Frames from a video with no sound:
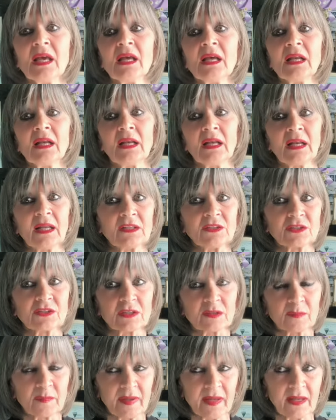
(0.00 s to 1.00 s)

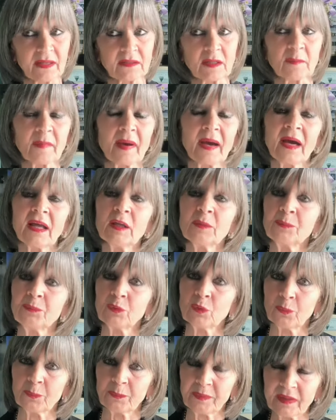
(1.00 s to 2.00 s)
leggermente, magari
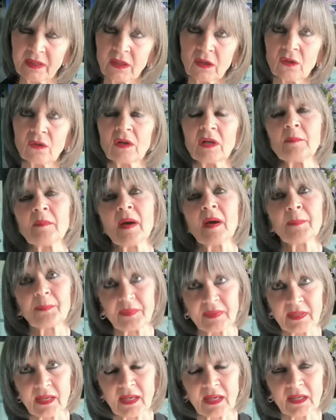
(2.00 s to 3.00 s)
più piccole ma
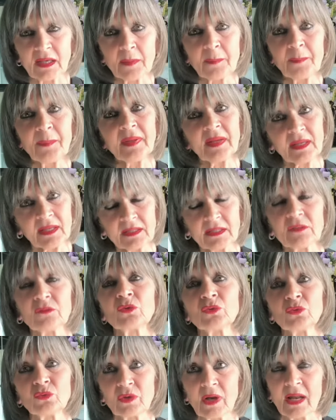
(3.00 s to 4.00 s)
piene, perché
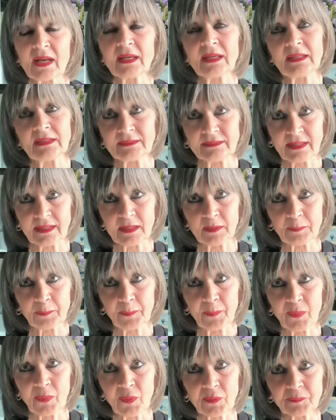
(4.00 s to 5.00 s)
devono durare nel
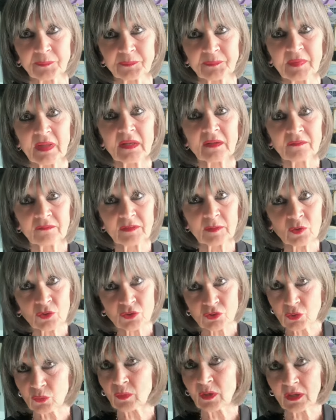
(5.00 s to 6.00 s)
tempo. Vi
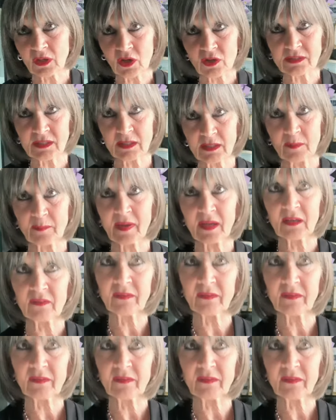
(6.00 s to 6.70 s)
mostro qualcosa che magari